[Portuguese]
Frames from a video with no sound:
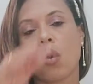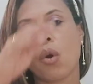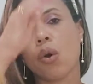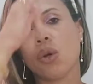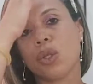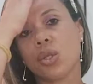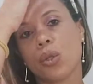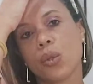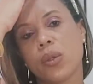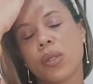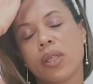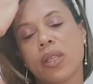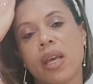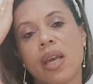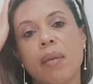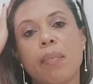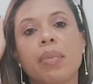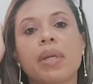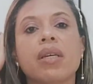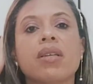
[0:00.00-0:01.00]
gosto
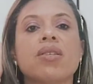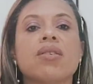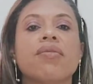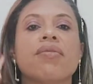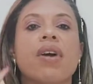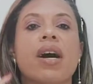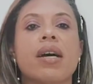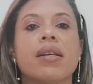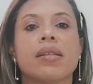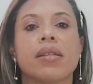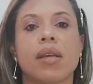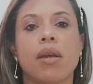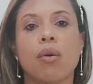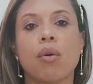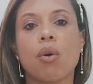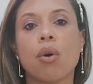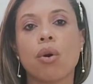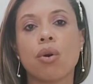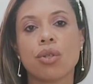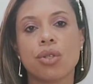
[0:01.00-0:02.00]
sempre de fazer
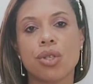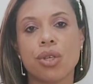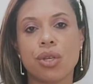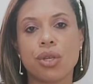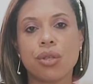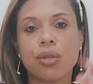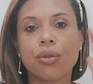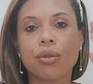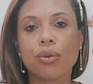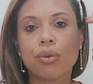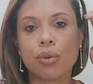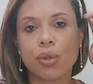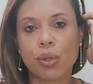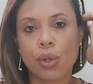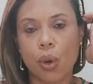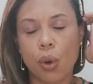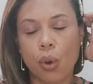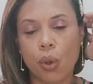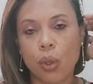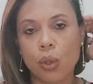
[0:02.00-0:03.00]
o rodízio dos
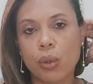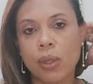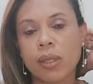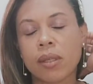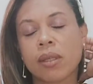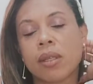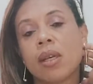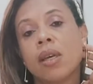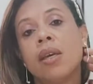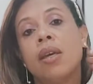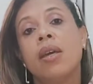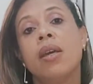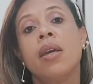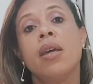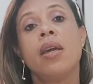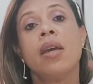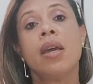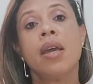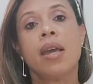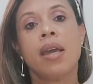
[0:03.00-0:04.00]
olhos
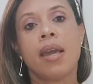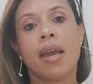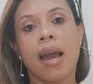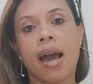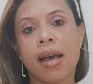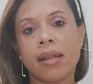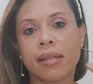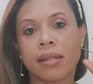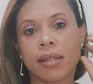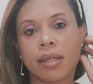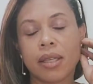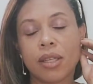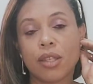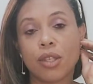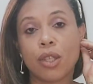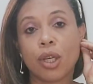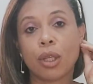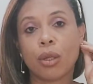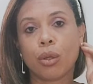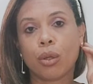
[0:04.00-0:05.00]
e assim,
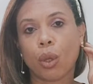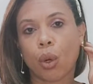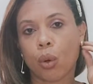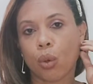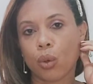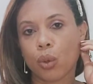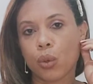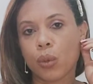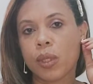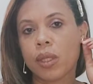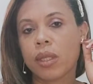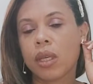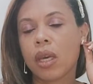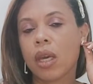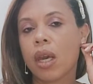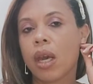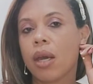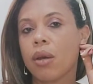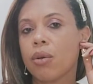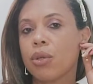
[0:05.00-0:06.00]
de todos que
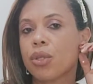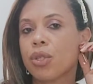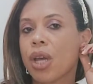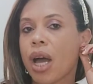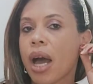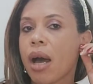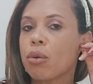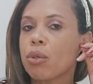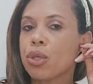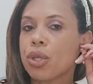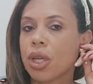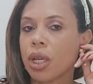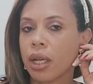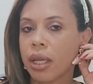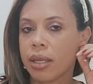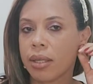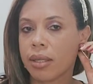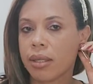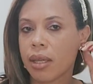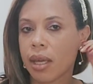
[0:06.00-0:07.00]
eu já
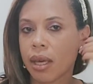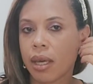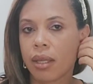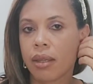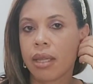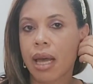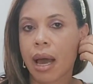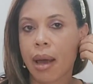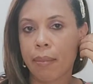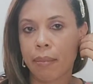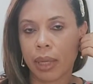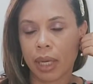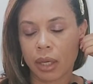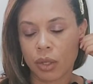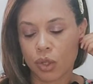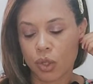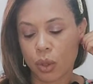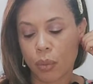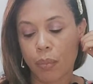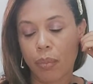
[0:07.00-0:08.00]
utilizei da
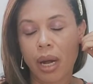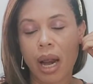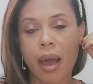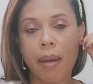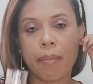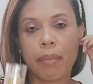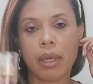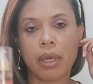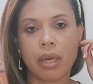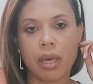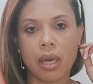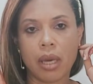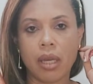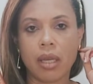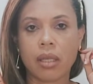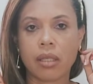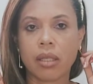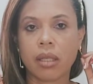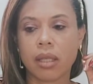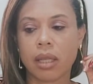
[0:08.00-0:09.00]
Mindy, para
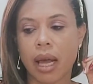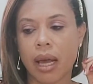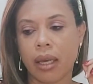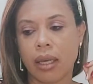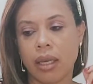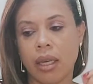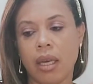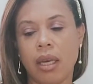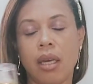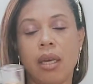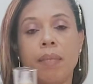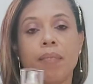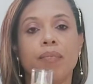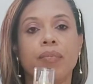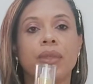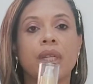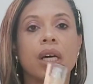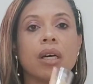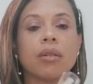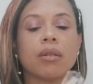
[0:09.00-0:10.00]
mim esse daqui,
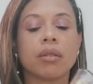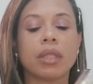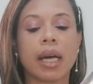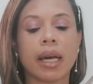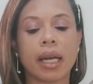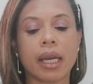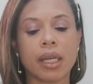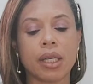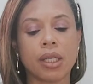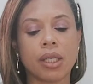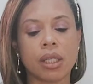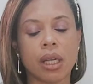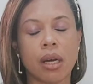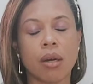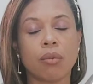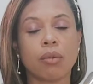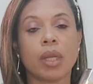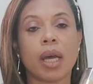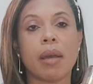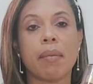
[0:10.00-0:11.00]
tanto da
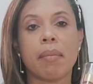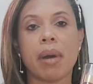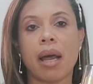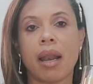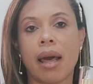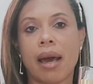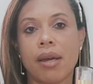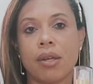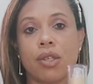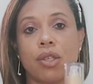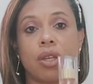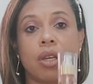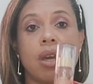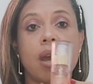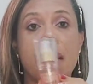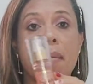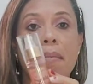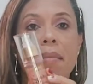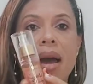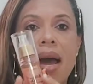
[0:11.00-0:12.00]
questão da embalagem
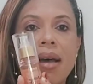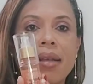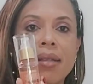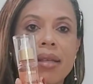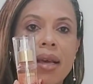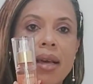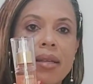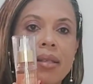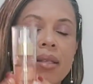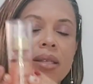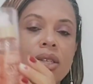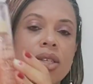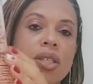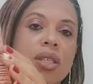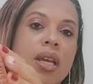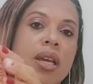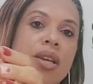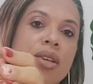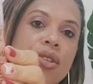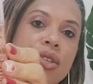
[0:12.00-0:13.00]
que é mais
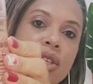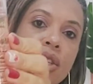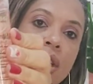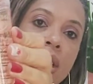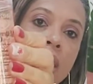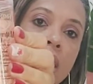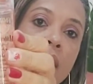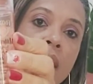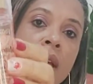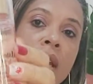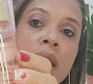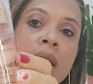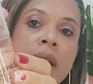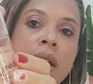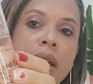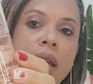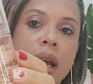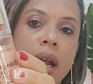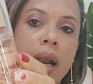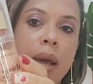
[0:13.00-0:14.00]
resistente,
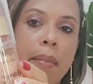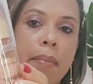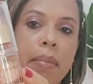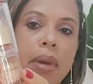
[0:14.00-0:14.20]
que ela é